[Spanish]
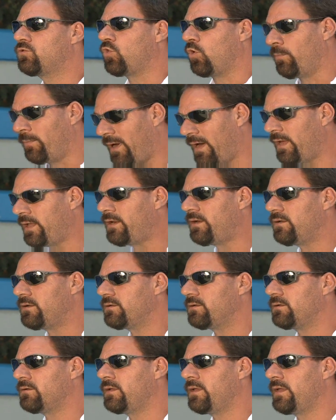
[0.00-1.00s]
tomar
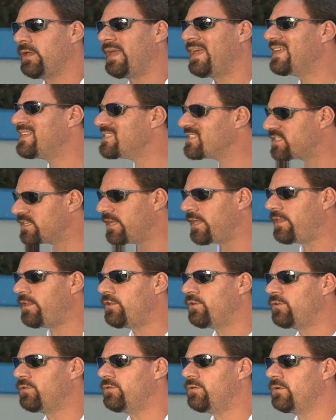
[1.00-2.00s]
eh, en
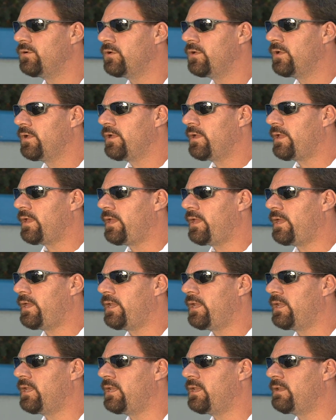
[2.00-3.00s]
serio
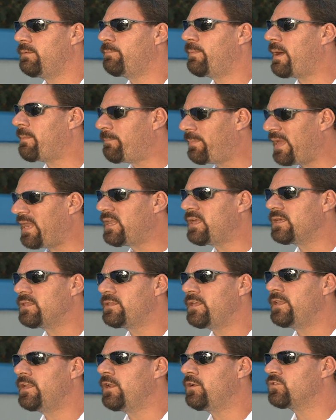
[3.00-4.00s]
el papel
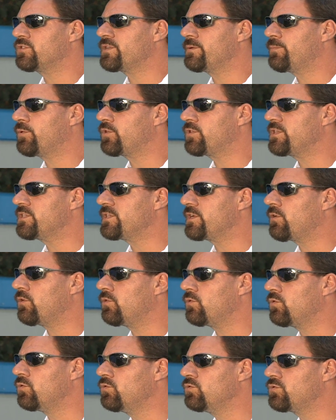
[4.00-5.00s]
que tienen los deportes de
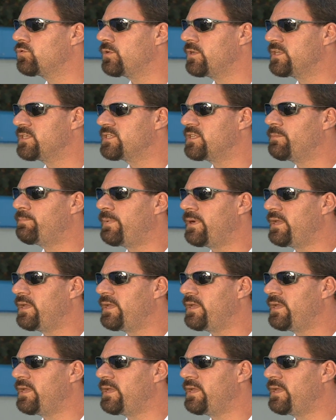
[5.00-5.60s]
conjunto en este